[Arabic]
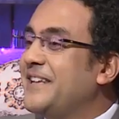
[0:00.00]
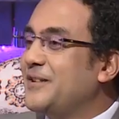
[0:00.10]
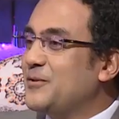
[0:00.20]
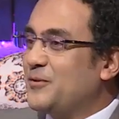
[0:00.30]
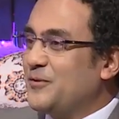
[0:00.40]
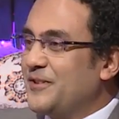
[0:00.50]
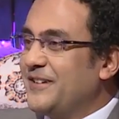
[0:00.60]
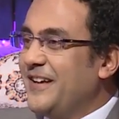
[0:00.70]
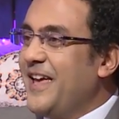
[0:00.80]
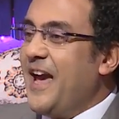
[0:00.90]
يا دكتور واحد
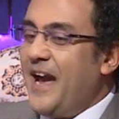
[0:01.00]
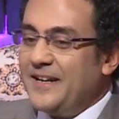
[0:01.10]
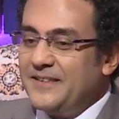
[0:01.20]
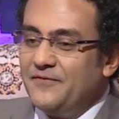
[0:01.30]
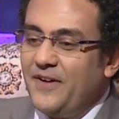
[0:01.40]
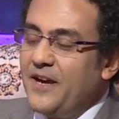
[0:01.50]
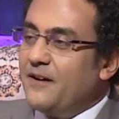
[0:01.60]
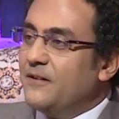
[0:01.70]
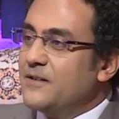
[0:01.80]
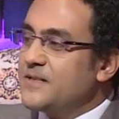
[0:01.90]
بيحبه يعني حاجتين في حق
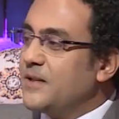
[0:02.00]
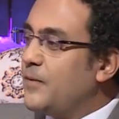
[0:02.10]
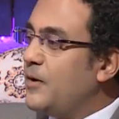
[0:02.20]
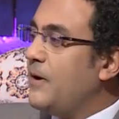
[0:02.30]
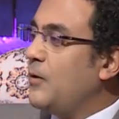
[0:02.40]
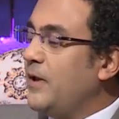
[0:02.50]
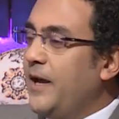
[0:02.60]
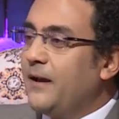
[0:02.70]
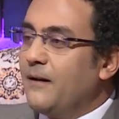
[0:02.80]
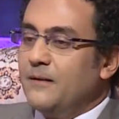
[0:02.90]
قداسه البابا اول
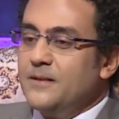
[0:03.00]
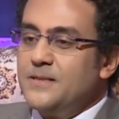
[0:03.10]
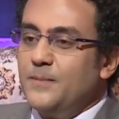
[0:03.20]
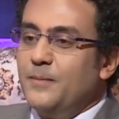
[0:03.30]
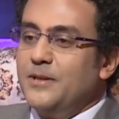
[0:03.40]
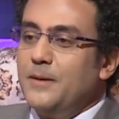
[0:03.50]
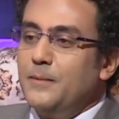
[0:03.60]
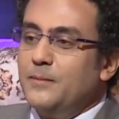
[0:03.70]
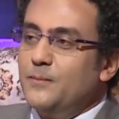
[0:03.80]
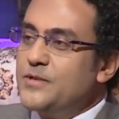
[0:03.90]
حاجه قداسه البابا
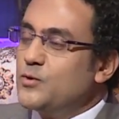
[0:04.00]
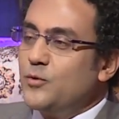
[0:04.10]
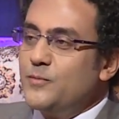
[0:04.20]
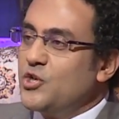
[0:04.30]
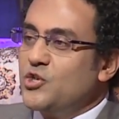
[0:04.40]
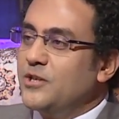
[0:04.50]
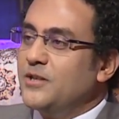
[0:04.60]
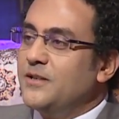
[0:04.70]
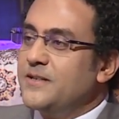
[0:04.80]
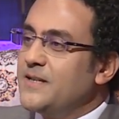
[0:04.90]
دايما بيزور مش
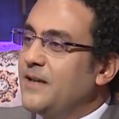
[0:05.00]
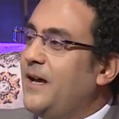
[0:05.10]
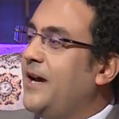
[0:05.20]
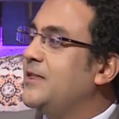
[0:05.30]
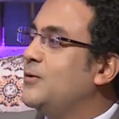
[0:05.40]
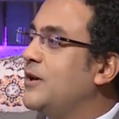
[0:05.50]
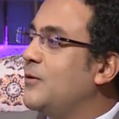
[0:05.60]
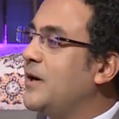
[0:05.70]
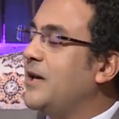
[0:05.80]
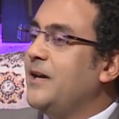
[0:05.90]
عشان يدي رسائل لحد
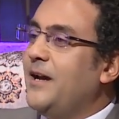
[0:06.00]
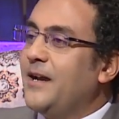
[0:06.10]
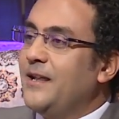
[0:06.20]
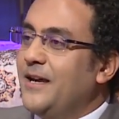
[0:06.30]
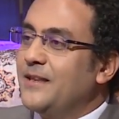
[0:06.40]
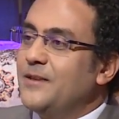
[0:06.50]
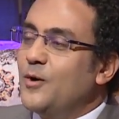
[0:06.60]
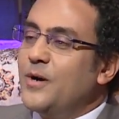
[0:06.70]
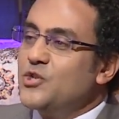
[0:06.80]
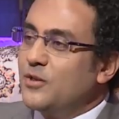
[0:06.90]
ولا يوجه اي حاجه
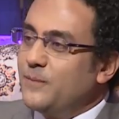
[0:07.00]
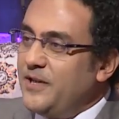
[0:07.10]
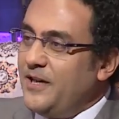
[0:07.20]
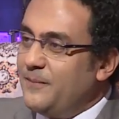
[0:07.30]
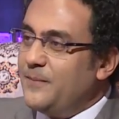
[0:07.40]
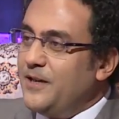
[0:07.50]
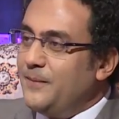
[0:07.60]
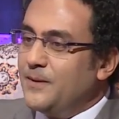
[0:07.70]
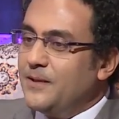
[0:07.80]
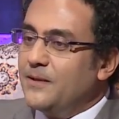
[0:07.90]
لحد هو عشان بيحب
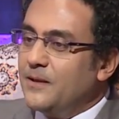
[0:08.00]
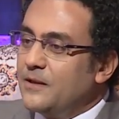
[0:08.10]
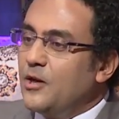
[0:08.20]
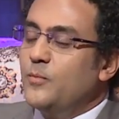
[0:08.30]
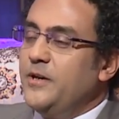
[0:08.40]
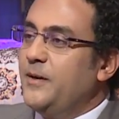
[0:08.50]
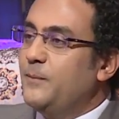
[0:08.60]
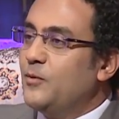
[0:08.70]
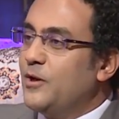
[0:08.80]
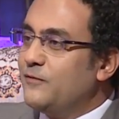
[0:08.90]
يعمل ده
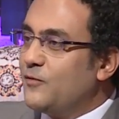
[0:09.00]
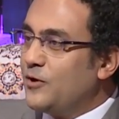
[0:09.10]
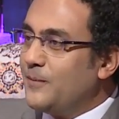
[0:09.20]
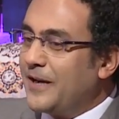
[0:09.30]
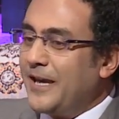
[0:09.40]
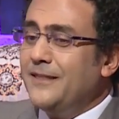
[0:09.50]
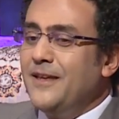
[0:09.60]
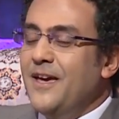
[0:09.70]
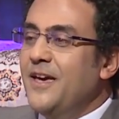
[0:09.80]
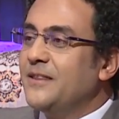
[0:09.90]
وبيحب ولاده في كل
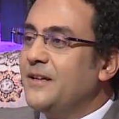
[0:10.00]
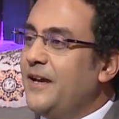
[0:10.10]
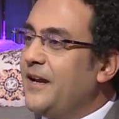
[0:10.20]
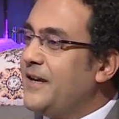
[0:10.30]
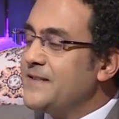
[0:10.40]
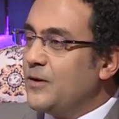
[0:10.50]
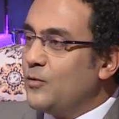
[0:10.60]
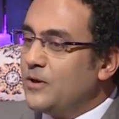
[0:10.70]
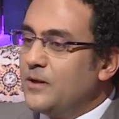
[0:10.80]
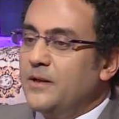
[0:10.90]
مكان تاني حاجه عايز
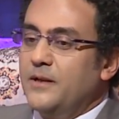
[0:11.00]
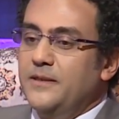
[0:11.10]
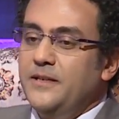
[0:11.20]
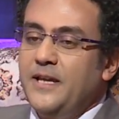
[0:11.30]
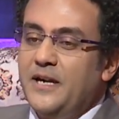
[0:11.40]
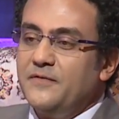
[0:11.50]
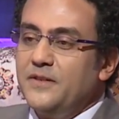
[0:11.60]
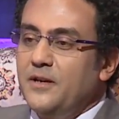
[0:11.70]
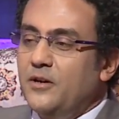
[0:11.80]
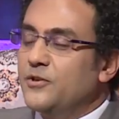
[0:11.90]
اقول ان احنا
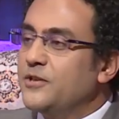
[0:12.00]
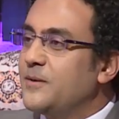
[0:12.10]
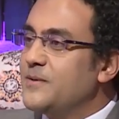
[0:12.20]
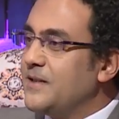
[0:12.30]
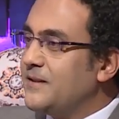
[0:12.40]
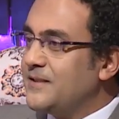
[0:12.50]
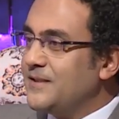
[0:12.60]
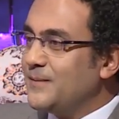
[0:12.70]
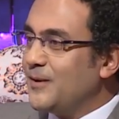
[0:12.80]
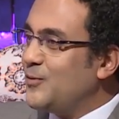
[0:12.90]
عارفين ان حضرتك
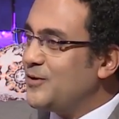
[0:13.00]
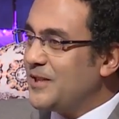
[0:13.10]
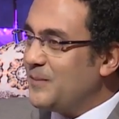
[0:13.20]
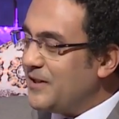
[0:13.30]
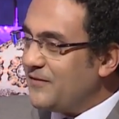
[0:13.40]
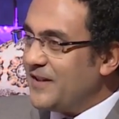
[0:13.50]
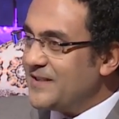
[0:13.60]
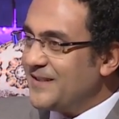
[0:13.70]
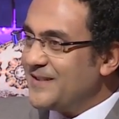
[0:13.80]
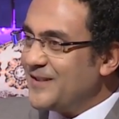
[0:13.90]
بذلتي مجهود كبير في
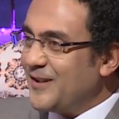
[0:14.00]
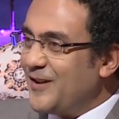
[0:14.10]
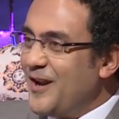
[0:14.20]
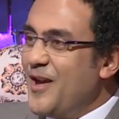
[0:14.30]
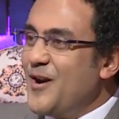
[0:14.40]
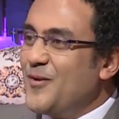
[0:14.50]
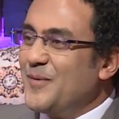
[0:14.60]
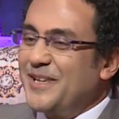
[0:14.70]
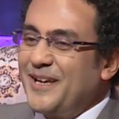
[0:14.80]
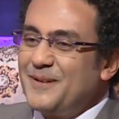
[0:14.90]
هذه الزياره ما بذلتش اي مجهود